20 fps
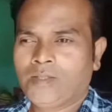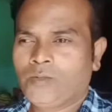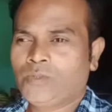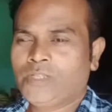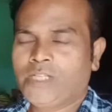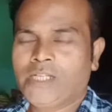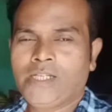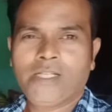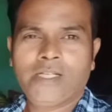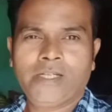
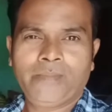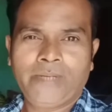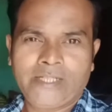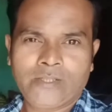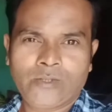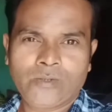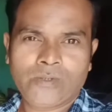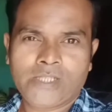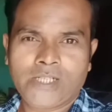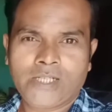उसी लिए मैं
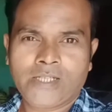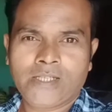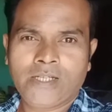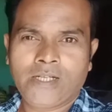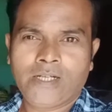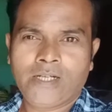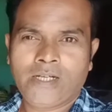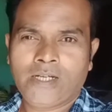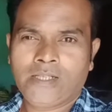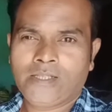सोचा कि
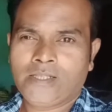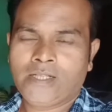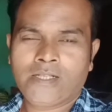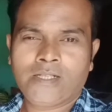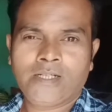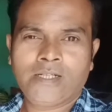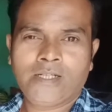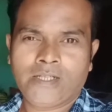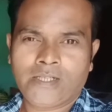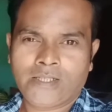अंदर
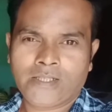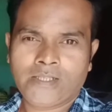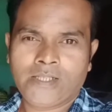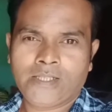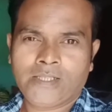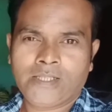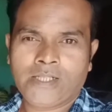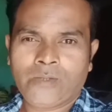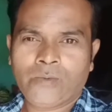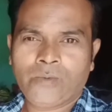रख
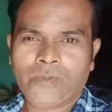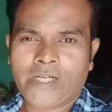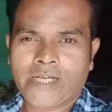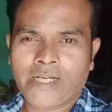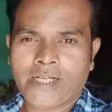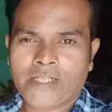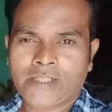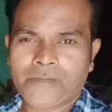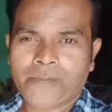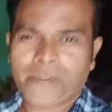देता हूँ
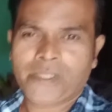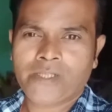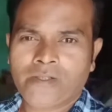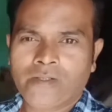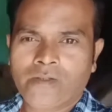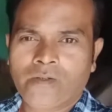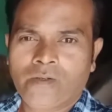गैरेज में